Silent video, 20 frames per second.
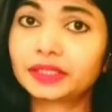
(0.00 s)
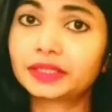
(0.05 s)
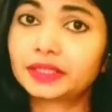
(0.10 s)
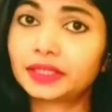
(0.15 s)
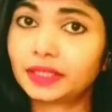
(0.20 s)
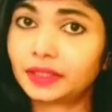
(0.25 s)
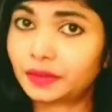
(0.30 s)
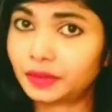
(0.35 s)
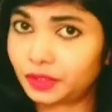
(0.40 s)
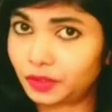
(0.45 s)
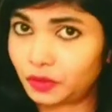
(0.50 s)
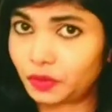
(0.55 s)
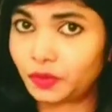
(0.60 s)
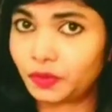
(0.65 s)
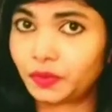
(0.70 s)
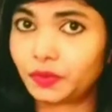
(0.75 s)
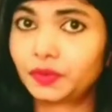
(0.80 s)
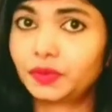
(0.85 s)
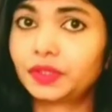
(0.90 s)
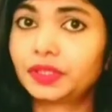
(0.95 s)
মাছ হওয়ার জন্য
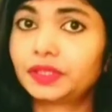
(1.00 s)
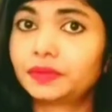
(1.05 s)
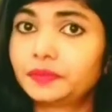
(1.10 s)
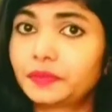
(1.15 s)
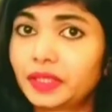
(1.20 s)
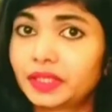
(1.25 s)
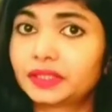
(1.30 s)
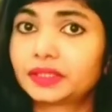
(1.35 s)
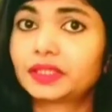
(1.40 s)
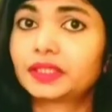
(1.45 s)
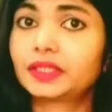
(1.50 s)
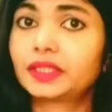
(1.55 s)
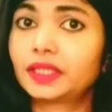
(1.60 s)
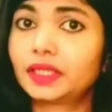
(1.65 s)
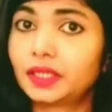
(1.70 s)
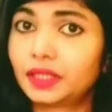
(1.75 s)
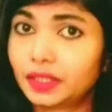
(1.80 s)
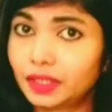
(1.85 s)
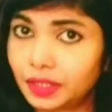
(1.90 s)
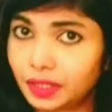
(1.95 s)
ইলিশ মাছে
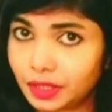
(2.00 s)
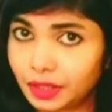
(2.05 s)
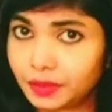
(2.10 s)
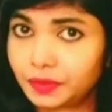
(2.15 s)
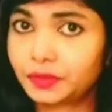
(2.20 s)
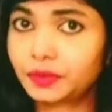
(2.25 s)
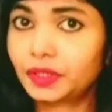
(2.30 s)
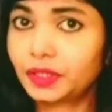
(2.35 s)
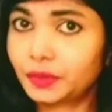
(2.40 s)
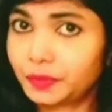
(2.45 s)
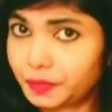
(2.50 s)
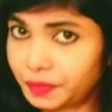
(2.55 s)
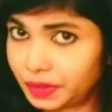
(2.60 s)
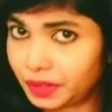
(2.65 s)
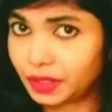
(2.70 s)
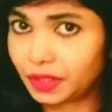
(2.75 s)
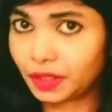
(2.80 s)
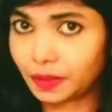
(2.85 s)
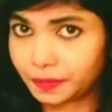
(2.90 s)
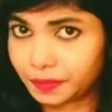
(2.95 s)
কিন্তু চর্বি
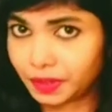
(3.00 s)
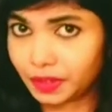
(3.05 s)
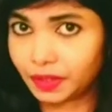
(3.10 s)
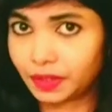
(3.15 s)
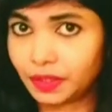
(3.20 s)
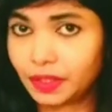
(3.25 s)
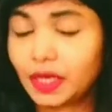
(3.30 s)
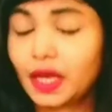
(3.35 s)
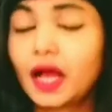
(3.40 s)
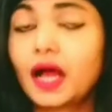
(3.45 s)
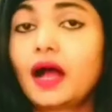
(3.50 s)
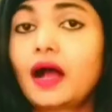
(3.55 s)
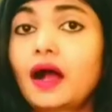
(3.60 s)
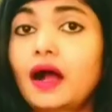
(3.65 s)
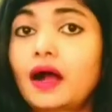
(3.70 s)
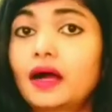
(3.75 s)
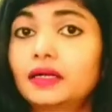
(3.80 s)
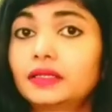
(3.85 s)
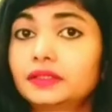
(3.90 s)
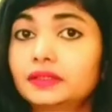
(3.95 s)
কম থাকে
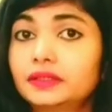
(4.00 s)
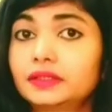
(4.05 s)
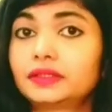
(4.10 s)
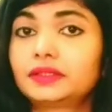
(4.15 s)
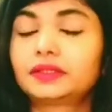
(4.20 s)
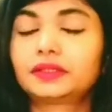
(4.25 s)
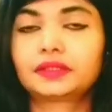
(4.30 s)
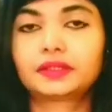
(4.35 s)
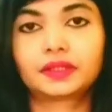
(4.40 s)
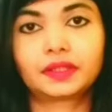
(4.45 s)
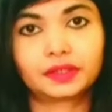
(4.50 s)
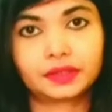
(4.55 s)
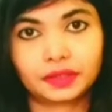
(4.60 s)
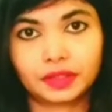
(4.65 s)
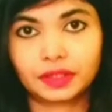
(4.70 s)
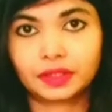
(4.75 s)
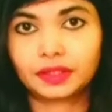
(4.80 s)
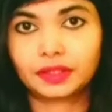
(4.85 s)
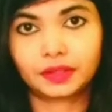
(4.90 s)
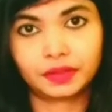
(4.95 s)
তাই কোলেস্ট্রলের
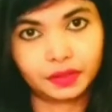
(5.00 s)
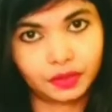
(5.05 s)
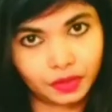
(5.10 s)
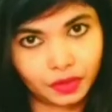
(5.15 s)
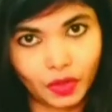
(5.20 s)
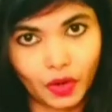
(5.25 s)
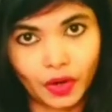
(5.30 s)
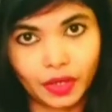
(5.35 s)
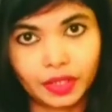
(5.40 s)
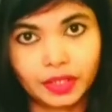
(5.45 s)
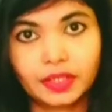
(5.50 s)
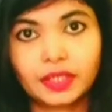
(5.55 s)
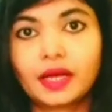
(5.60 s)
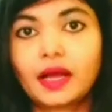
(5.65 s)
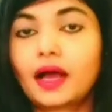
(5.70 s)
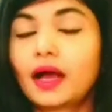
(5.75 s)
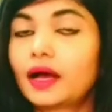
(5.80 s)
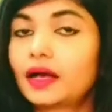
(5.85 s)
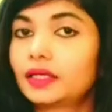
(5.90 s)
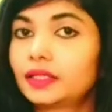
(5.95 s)
মাত্রা নিয়ন্ত্রণ করে
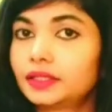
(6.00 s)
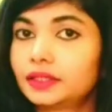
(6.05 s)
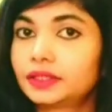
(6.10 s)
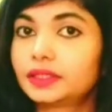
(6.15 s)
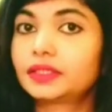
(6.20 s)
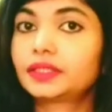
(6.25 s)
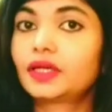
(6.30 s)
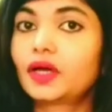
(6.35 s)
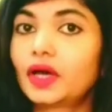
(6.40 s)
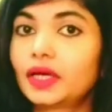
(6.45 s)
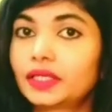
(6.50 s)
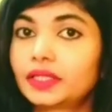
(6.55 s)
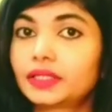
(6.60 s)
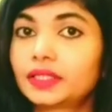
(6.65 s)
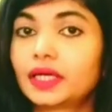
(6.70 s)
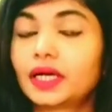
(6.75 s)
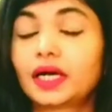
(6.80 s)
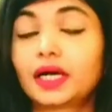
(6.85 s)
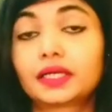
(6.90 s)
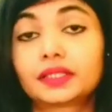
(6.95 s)
এতে কি হয়
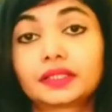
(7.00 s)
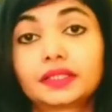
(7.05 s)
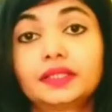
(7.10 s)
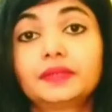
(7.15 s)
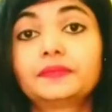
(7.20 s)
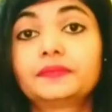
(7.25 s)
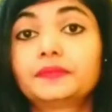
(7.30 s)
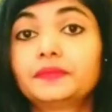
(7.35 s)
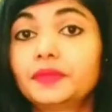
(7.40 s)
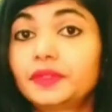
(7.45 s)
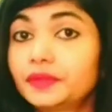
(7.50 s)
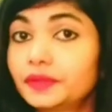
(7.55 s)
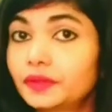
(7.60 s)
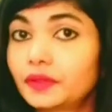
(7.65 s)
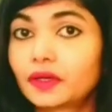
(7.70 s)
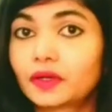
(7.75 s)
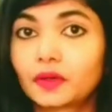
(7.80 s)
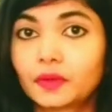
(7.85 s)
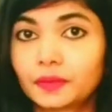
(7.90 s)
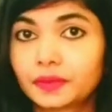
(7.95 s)
না হার্টকে বিভিন্ন
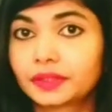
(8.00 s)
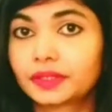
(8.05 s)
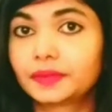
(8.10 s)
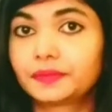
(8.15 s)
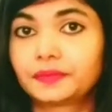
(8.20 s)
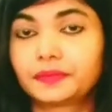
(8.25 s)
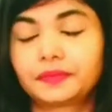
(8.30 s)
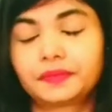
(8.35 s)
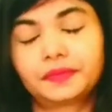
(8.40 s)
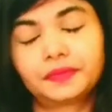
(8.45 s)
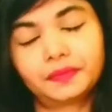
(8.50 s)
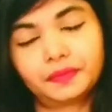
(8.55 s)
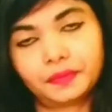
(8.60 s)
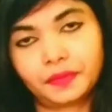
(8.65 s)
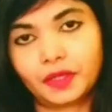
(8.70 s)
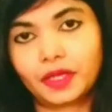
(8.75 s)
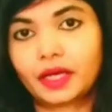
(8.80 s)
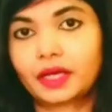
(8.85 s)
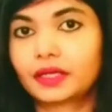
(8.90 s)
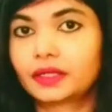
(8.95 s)
রোগ থেকে
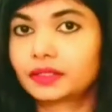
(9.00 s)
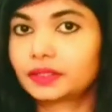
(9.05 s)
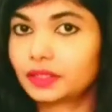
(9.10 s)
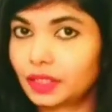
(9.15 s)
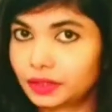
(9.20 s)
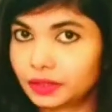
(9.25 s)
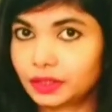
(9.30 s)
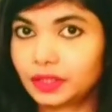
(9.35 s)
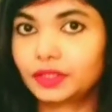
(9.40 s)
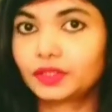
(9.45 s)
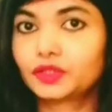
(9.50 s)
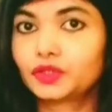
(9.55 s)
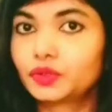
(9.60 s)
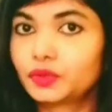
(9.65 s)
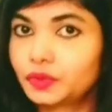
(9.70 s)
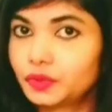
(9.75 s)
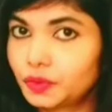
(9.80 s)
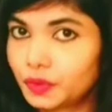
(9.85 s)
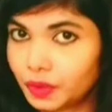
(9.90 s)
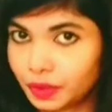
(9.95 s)
দূরে রেখে হার্টকে
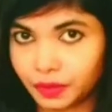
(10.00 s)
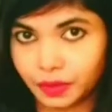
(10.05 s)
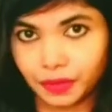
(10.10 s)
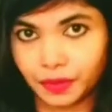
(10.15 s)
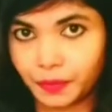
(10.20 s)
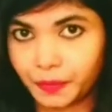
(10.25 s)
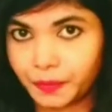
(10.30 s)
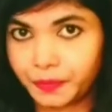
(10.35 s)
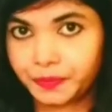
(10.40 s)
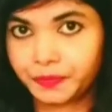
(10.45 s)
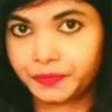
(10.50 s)
ভালো রাখে